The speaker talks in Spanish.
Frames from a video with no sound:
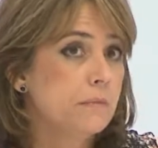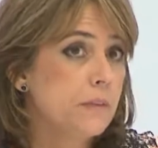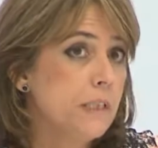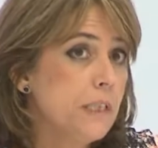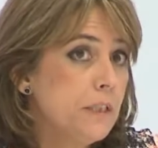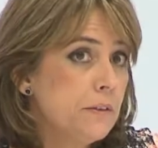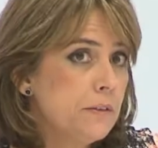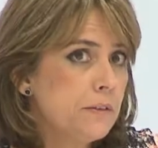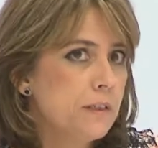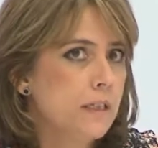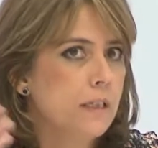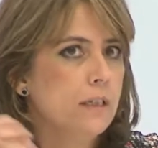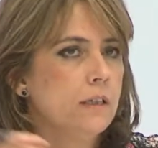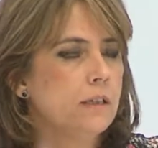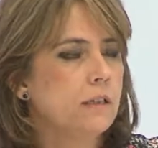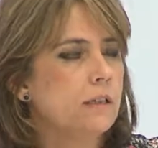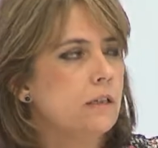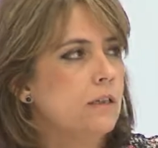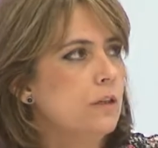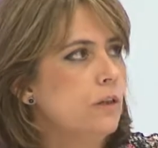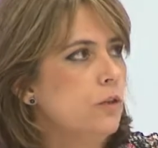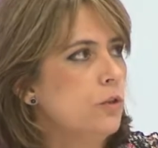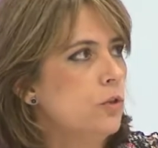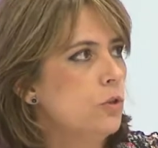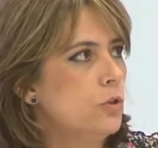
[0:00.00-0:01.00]
dicen
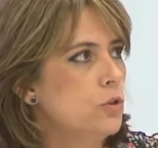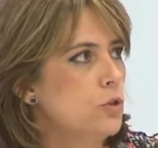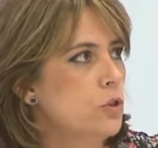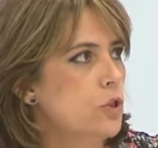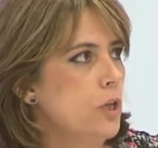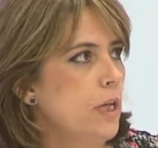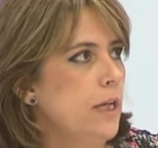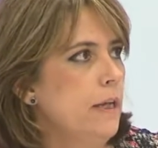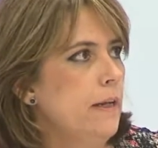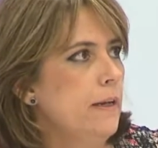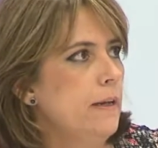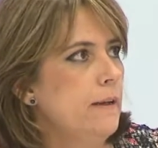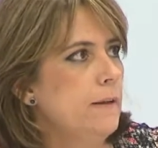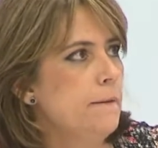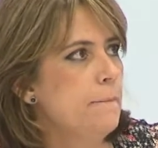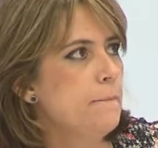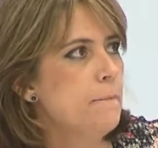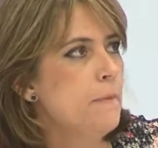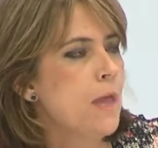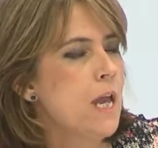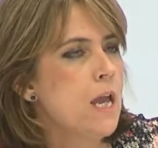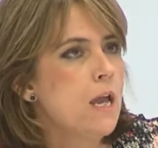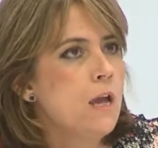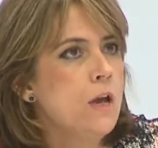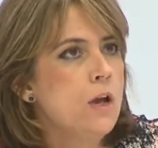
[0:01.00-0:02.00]
eh,
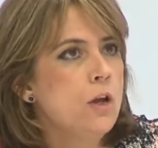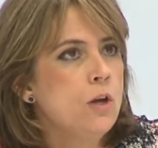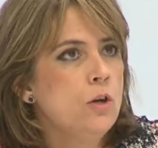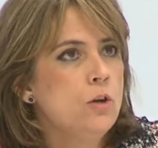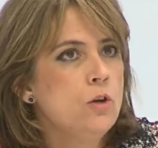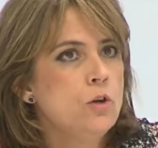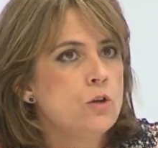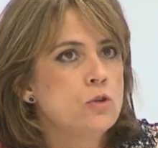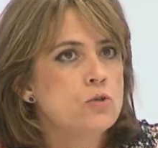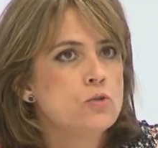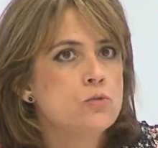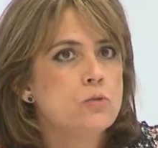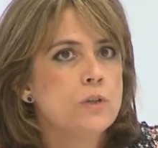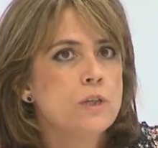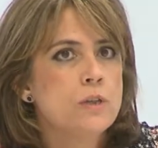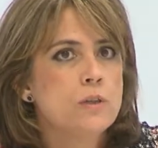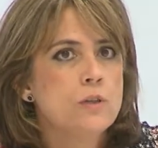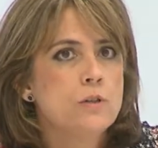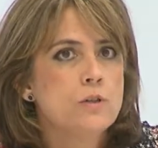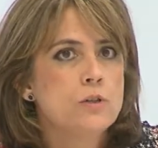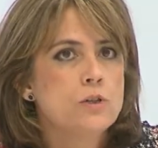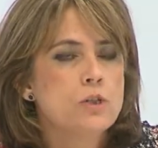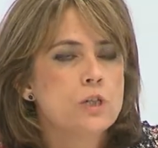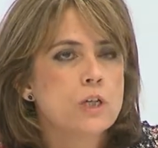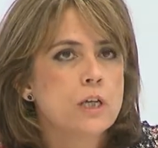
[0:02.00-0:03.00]
los,
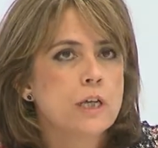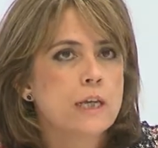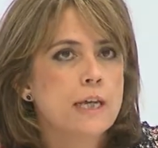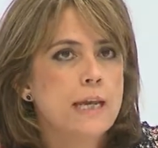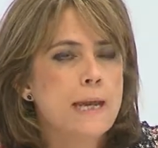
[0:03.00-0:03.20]
suizos,